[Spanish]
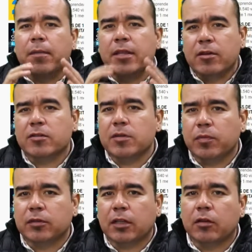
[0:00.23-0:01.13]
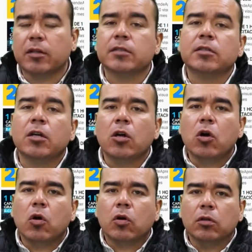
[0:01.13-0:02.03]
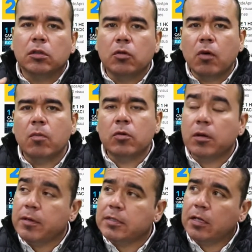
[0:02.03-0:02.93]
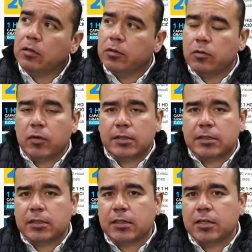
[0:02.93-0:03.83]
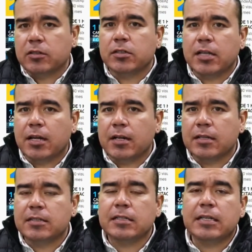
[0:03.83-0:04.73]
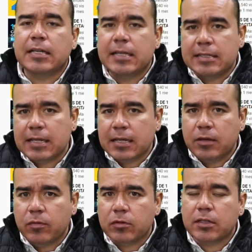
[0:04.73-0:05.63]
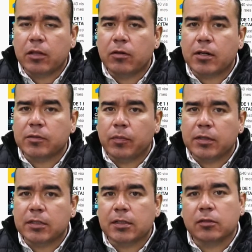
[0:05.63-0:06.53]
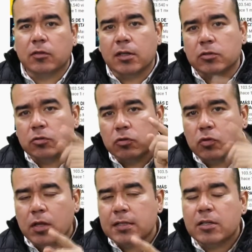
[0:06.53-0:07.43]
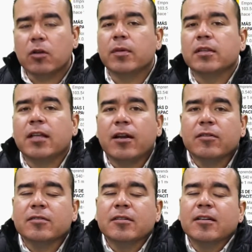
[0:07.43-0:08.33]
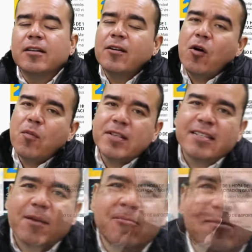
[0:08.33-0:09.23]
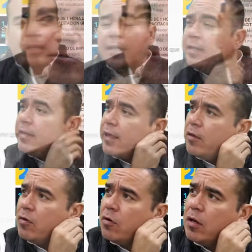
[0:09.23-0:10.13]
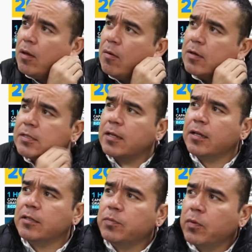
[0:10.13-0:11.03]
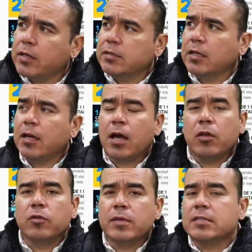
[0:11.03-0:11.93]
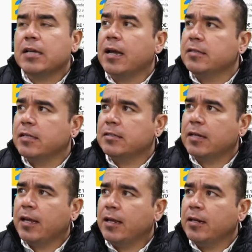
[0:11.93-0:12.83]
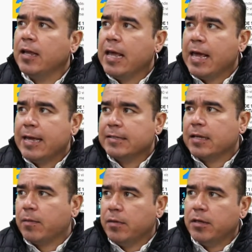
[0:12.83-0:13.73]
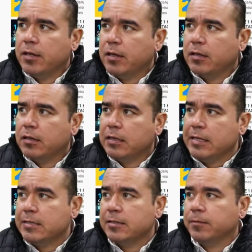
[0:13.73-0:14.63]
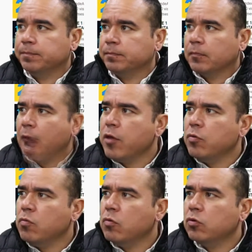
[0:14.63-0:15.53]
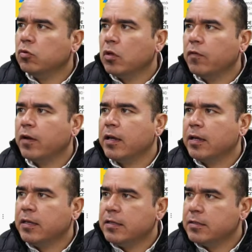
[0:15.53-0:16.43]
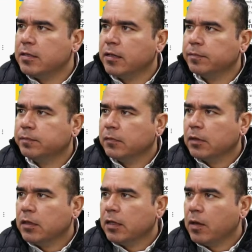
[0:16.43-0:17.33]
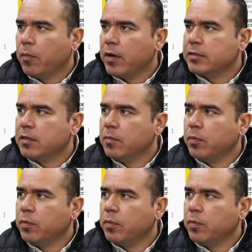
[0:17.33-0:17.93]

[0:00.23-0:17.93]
Bienvenidos importadores. Continuamos revisando nuestras redes sociales y seguimos dando respuestas a todas sus dudas y comentarios. Comenzamos. El día de hoy le vamos a dar respuesta a dos mensajes de Israel Escamilla. Dice, hay un monto de franquicia que puede ser